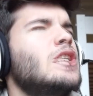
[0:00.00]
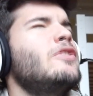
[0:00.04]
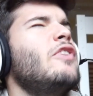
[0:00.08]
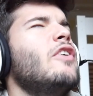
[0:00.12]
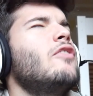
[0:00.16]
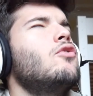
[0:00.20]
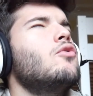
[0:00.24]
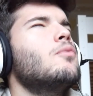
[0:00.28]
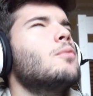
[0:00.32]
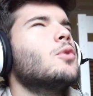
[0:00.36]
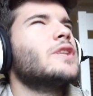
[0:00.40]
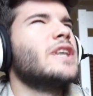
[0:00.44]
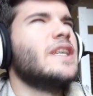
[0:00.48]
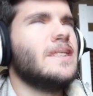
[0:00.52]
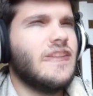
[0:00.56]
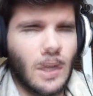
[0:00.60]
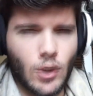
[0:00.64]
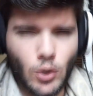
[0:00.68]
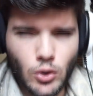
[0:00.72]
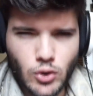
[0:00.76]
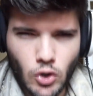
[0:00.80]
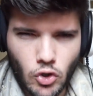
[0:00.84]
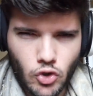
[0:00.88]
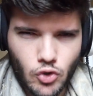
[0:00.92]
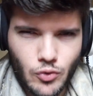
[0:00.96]
je vais vous montrer ça
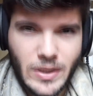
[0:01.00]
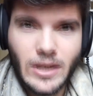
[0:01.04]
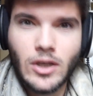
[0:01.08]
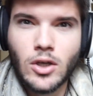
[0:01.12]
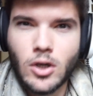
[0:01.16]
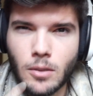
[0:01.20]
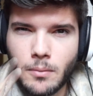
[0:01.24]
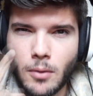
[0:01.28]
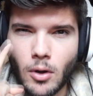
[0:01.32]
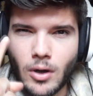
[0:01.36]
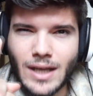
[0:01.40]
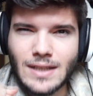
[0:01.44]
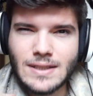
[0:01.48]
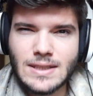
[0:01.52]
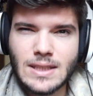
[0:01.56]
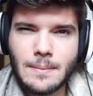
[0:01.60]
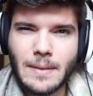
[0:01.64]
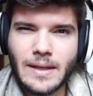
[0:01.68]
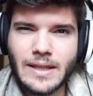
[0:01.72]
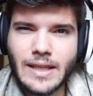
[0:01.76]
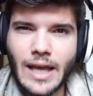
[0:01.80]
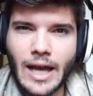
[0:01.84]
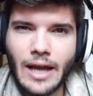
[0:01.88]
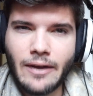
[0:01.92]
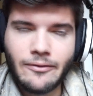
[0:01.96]
aujourd'hui, comment casser
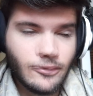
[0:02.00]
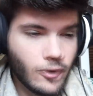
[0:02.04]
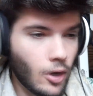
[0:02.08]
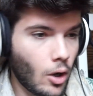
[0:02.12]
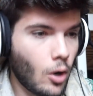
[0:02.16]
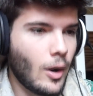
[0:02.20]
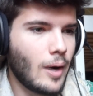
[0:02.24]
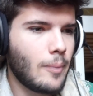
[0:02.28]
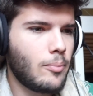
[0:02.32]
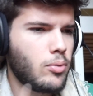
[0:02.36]
Minecraft en